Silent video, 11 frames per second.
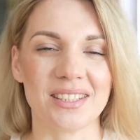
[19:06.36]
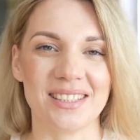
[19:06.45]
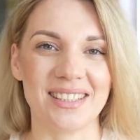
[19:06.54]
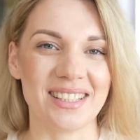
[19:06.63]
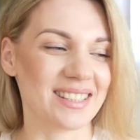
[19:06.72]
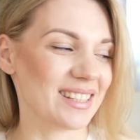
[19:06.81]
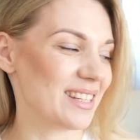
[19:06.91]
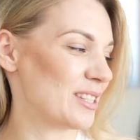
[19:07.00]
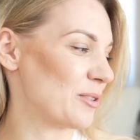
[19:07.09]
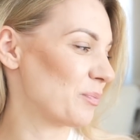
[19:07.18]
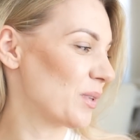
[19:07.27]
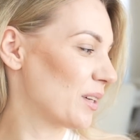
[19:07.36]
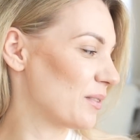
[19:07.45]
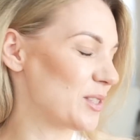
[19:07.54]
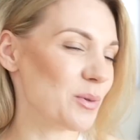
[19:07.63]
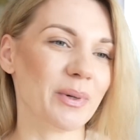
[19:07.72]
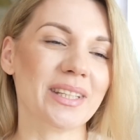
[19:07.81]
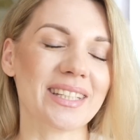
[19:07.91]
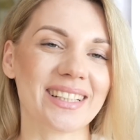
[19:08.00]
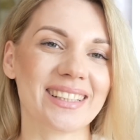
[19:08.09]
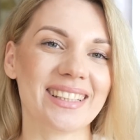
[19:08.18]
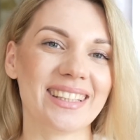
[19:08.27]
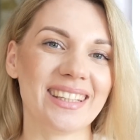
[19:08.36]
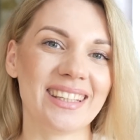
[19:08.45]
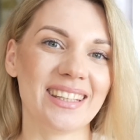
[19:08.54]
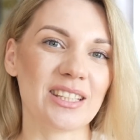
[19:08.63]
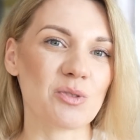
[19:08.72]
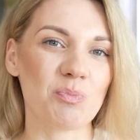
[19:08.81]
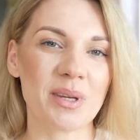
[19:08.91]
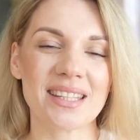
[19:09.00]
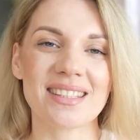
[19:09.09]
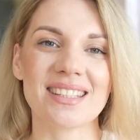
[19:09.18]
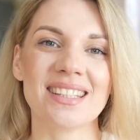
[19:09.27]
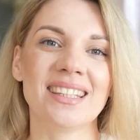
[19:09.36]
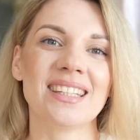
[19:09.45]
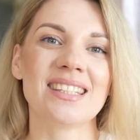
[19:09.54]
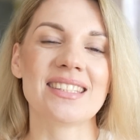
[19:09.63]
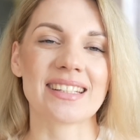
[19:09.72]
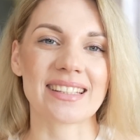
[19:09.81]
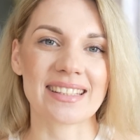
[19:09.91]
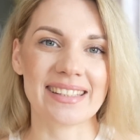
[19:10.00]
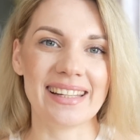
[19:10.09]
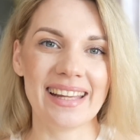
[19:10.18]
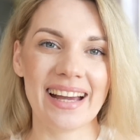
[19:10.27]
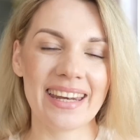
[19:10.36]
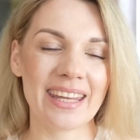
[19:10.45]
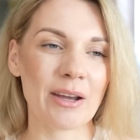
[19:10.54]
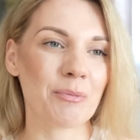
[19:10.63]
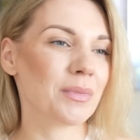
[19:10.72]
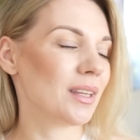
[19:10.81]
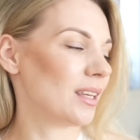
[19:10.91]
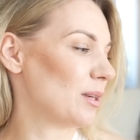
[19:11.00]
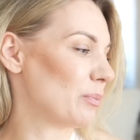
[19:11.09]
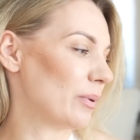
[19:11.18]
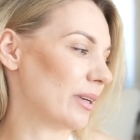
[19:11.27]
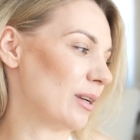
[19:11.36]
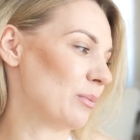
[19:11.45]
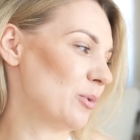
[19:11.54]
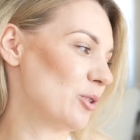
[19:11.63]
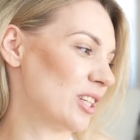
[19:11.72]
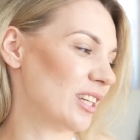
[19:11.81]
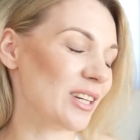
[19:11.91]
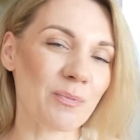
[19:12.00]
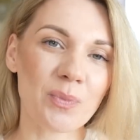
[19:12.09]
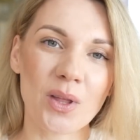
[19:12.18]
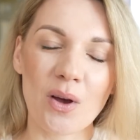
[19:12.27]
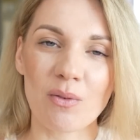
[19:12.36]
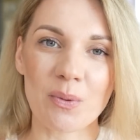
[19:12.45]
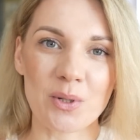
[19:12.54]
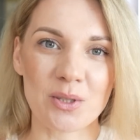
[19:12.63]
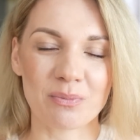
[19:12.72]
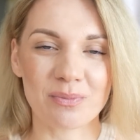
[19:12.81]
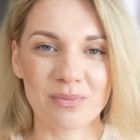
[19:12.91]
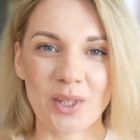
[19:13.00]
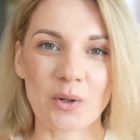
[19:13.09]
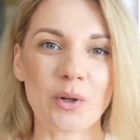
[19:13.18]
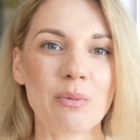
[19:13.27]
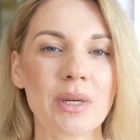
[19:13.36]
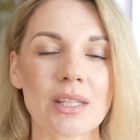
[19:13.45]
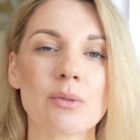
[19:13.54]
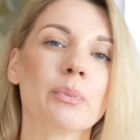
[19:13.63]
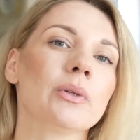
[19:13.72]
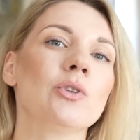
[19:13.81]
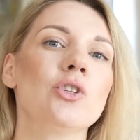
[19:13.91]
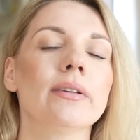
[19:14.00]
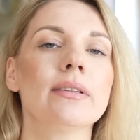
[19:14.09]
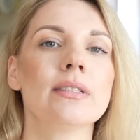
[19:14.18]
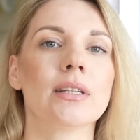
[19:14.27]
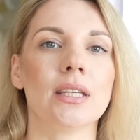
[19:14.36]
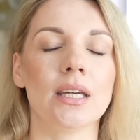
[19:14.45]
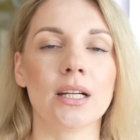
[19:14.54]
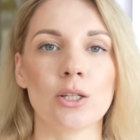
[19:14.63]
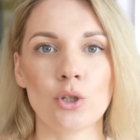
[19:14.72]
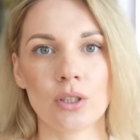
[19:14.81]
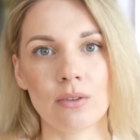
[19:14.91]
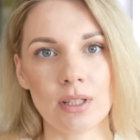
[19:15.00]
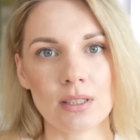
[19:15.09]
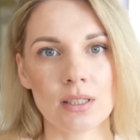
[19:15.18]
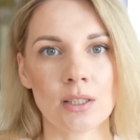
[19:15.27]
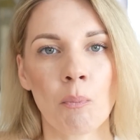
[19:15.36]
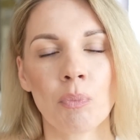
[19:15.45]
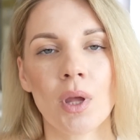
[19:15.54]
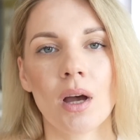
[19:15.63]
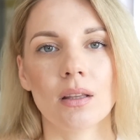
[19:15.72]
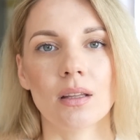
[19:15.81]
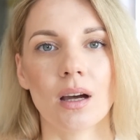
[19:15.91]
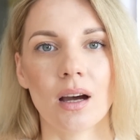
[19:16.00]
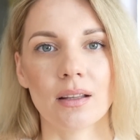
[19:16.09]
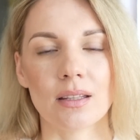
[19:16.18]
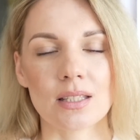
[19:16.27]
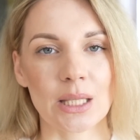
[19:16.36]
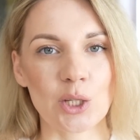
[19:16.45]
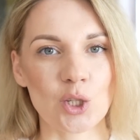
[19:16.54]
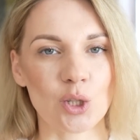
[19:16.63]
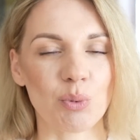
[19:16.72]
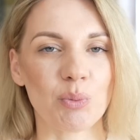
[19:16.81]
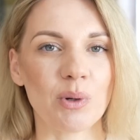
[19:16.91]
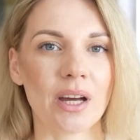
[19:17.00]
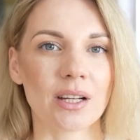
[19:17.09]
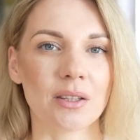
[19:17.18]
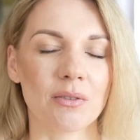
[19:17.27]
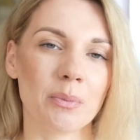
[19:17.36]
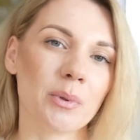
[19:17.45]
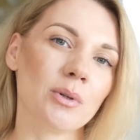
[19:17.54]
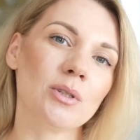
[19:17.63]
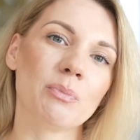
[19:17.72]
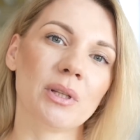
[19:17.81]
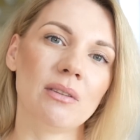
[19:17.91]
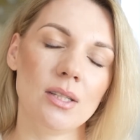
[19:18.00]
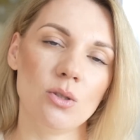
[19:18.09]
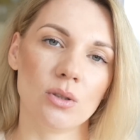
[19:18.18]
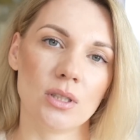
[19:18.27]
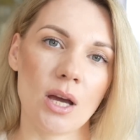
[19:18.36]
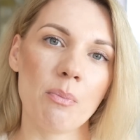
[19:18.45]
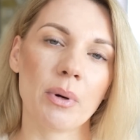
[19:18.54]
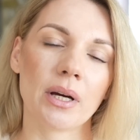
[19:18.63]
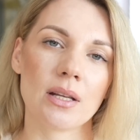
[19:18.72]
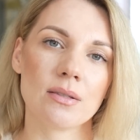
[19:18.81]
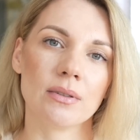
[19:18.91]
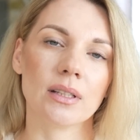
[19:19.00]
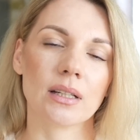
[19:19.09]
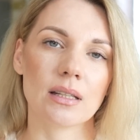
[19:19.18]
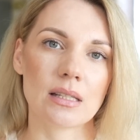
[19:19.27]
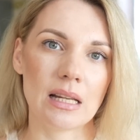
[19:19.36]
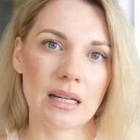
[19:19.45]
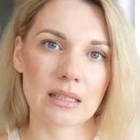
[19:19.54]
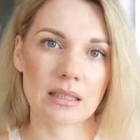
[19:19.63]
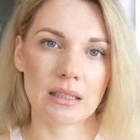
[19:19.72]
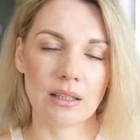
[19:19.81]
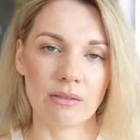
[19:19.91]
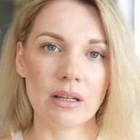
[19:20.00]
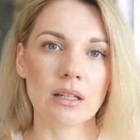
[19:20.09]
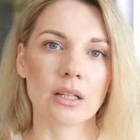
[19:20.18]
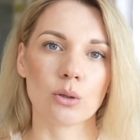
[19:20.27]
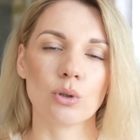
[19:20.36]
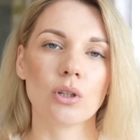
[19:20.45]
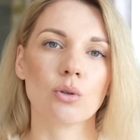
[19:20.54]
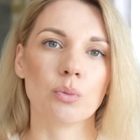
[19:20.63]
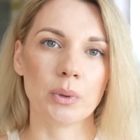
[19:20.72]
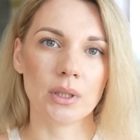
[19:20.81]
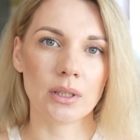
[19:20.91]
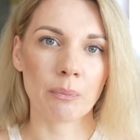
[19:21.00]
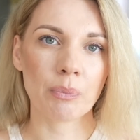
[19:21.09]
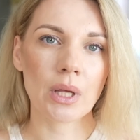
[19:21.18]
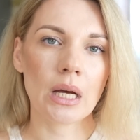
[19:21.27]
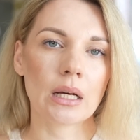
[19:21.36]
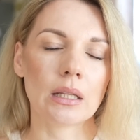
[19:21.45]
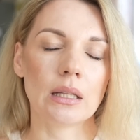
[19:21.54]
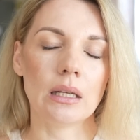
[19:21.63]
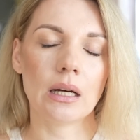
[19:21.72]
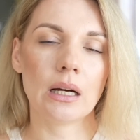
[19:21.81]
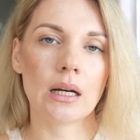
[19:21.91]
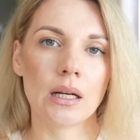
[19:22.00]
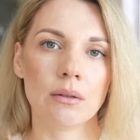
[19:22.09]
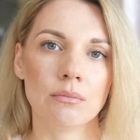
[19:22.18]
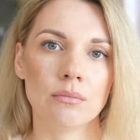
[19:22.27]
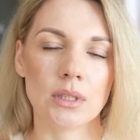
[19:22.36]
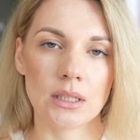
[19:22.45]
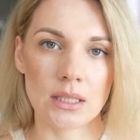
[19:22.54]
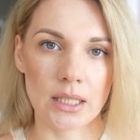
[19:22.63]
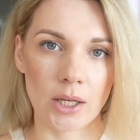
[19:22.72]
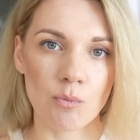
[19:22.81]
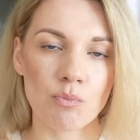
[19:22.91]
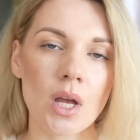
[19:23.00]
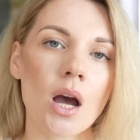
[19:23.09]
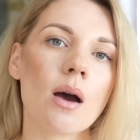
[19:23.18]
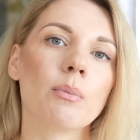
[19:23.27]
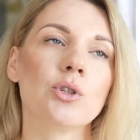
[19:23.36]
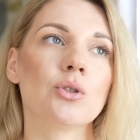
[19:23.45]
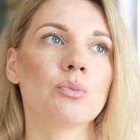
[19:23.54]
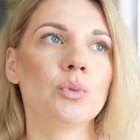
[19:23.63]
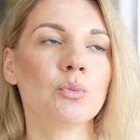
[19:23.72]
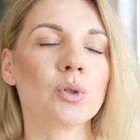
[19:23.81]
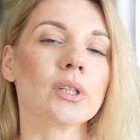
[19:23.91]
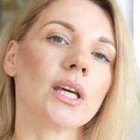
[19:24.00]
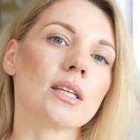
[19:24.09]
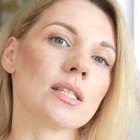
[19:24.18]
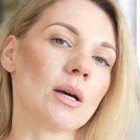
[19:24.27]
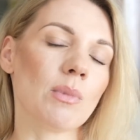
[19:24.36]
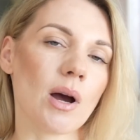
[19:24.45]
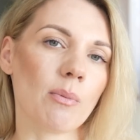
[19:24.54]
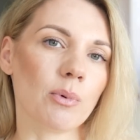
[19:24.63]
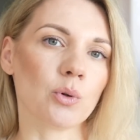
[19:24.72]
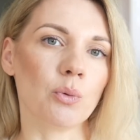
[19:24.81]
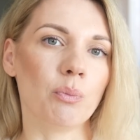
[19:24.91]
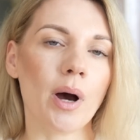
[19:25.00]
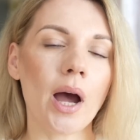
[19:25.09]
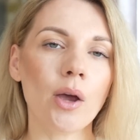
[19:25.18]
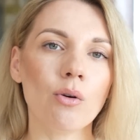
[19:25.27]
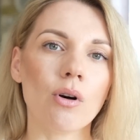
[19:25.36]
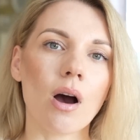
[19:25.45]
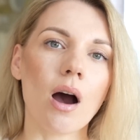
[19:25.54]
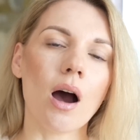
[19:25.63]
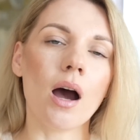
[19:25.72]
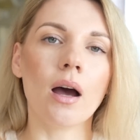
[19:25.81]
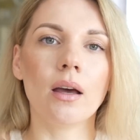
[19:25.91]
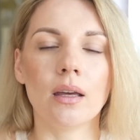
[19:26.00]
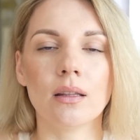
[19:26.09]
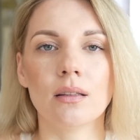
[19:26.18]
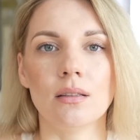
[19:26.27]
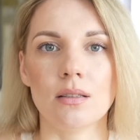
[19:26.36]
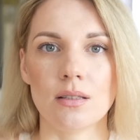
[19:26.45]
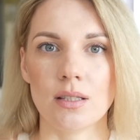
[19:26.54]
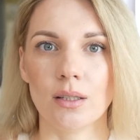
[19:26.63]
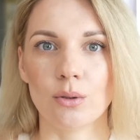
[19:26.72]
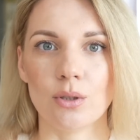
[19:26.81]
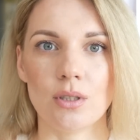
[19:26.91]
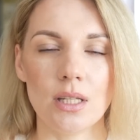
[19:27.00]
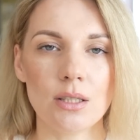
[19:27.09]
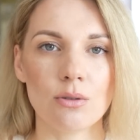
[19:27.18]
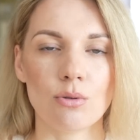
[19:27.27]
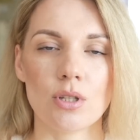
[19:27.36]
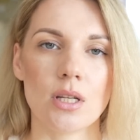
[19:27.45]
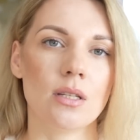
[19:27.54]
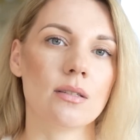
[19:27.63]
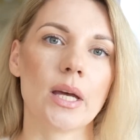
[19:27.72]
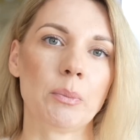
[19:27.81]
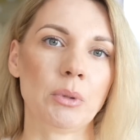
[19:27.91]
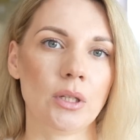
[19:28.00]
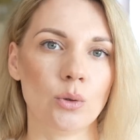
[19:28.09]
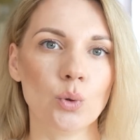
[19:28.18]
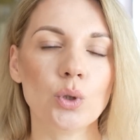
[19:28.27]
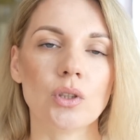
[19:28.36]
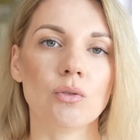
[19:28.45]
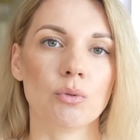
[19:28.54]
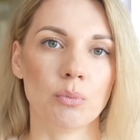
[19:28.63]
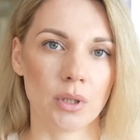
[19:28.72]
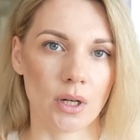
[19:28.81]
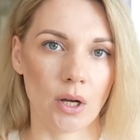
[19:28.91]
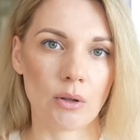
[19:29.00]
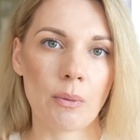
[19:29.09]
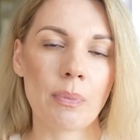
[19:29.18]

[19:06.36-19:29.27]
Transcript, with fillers: Здесь, знаете, все подряд. И специи есть, и канцелярия, и погремушки. В общем, такой микс получился. И я хочу ответить на достаточно популярный вопрос под видео, где я показывала канцелярские товары, которые купила для детей. Почему, мол, я сама покупаю, а это не делают дети, то есть они сами не идут и не выбирают.